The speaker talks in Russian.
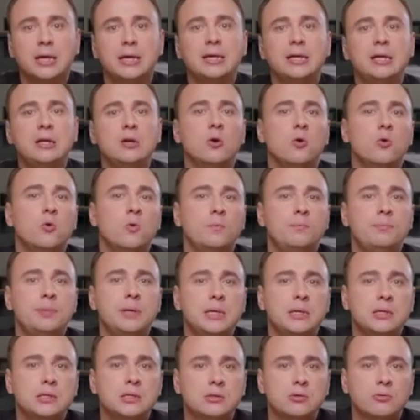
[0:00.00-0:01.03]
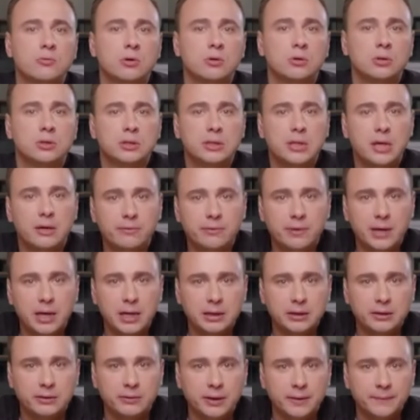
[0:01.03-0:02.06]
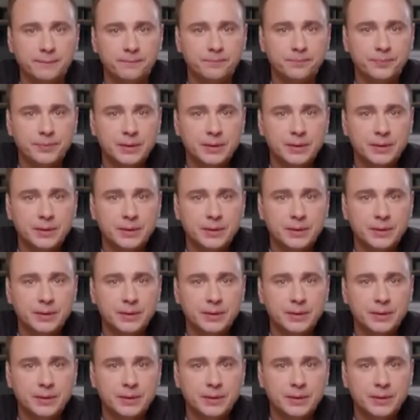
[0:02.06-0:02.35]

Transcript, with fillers: и убийству Навального.